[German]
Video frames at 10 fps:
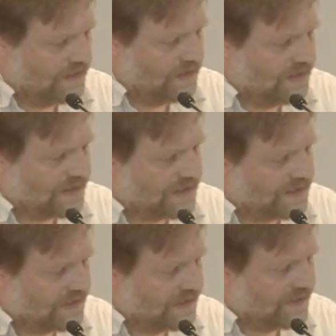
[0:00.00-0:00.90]

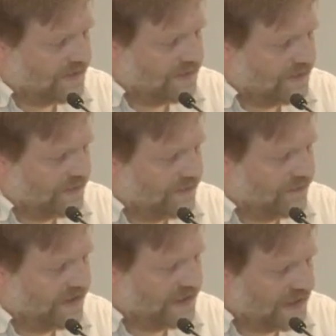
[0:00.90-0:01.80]
Dass
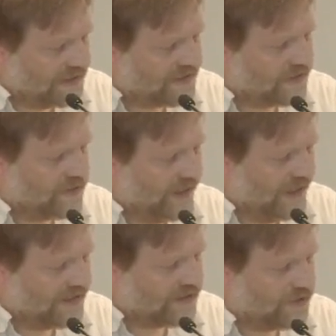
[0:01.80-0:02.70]
wir das
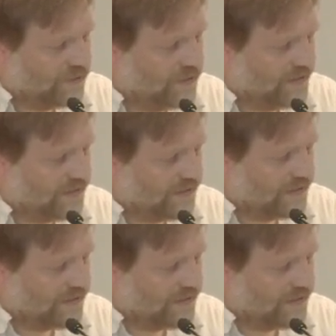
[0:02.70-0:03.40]
zuerst tun,